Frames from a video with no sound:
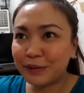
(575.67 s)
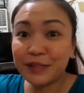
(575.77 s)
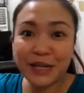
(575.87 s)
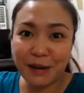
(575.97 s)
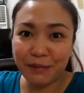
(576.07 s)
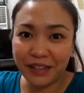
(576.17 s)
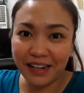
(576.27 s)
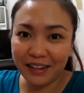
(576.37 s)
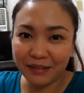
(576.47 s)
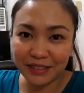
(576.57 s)
nung sinabi
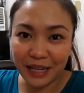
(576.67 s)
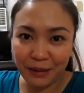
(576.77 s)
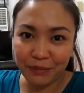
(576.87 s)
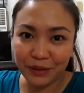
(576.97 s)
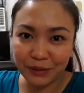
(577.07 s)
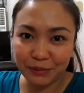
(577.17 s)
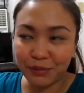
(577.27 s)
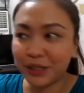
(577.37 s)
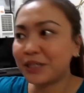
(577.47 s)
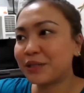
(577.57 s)
nila yung name nung
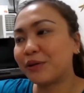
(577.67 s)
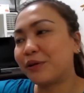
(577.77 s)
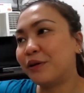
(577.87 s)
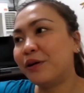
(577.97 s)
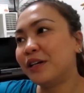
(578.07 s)
bistro,